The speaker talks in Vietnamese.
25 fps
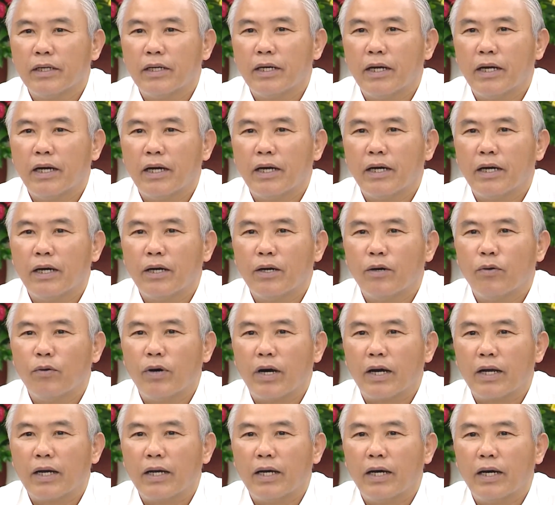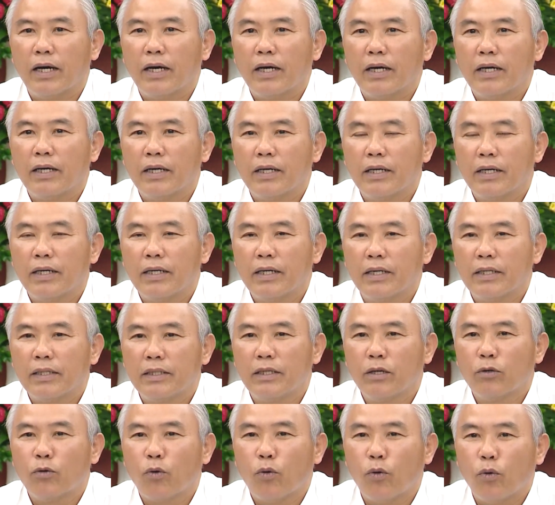à, hoặc là
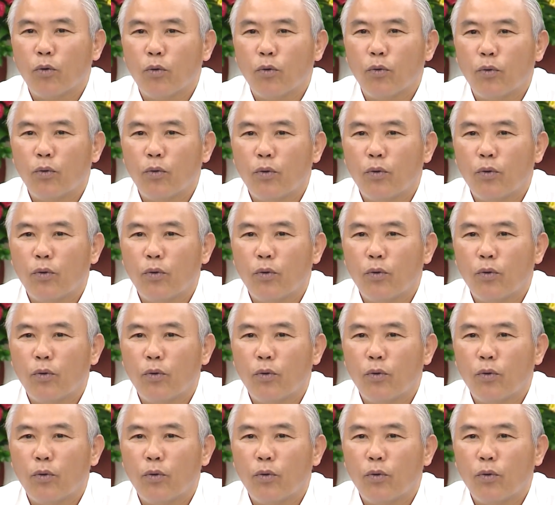tiêu thụ